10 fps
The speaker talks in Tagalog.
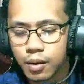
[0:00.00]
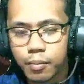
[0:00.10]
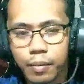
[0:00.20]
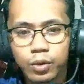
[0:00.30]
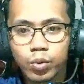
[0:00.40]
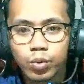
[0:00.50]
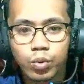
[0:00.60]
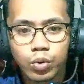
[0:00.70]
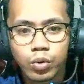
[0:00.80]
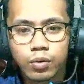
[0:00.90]

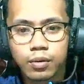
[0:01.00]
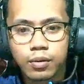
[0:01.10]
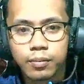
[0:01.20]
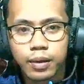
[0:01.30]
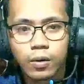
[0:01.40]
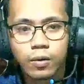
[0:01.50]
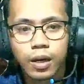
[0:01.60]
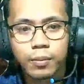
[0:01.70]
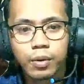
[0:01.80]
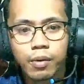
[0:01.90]
pagtuturo pero
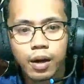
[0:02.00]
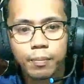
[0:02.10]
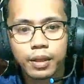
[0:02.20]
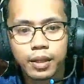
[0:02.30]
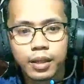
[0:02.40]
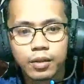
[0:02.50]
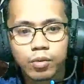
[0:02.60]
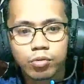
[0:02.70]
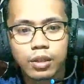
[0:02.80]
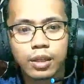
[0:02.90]
alam niyo mga kapatid
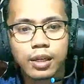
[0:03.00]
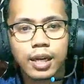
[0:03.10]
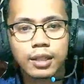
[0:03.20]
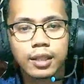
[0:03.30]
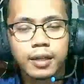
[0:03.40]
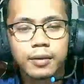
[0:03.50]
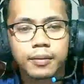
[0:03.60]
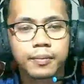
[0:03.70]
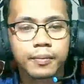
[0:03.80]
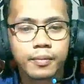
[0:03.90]
kung titingnan natin
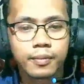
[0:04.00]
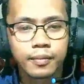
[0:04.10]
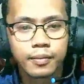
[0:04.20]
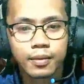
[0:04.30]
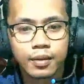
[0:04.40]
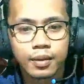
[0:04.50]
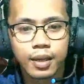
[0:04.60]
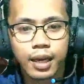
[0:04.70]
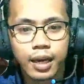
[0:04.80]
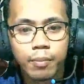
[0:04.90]

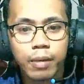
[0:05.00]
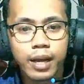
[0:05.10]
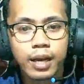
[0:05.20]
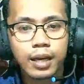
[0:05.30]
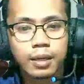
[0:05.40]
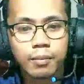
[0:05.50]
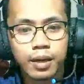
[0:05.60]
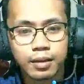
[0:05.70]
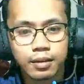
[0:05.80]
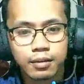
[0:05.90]
replay lang
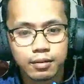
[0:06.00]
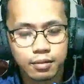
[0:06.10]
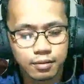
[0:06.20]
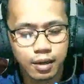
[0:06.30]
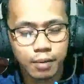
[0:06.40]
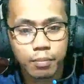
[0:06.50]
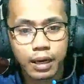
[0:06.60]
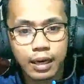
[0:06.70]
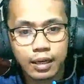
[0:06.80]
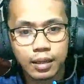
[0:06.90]
naman no
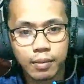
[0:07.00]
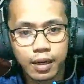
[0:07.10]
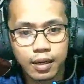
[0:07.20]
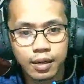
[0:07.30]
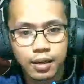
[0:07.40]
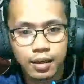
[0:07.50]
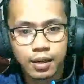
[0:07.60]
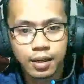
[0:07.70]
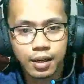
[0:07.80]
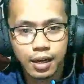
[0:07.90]
replay lang naman
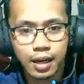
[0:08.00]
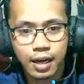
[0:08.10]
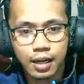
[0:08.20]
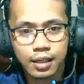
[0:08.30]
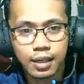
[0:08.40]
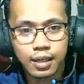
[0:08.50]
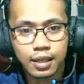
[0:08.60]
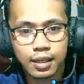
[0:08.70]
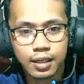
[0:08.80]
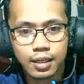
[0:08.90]
ang
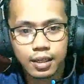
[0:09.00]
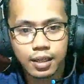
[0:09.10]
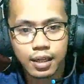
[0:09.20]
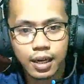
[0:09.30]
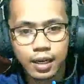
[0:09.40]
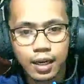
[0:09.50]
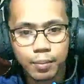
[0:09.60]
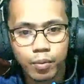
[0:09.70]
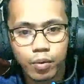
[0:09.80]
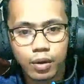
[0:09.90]
uh, kanila
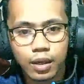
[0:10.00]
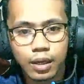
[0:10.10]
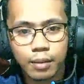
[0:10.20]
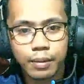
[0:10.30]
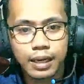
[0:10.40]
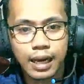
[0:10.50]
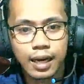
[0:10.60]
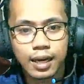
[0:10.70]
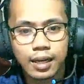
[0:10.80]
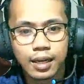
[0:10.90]
pong
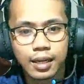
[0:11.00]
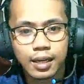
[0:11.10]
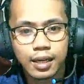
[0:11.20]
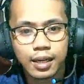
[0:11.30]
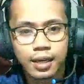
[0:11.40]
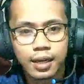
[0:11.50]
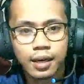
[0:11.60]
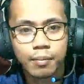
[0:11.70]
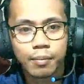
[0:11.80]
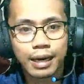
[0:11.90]
ipina
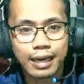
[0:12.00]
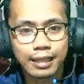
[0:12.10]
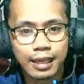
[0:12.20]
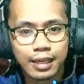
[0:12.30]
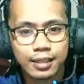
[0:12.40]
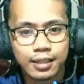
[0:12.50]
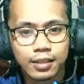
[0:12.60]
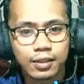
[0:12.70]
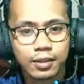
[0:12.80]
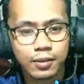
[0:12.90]
pakita
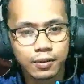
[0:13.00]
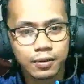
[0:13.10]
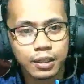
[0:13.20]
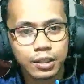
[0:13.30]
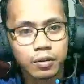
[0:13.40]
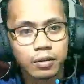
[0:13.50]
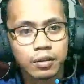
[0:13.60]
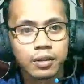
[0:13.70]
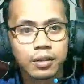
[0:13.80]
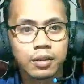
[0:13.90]
so ito
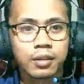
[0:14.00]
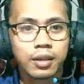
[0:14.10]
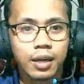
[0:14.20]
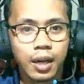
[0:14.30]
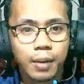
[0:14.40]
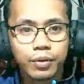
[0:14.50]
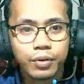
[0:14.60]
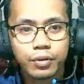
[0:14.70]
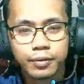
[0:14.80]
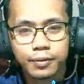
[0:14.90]
alam
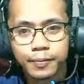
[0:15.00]
niyo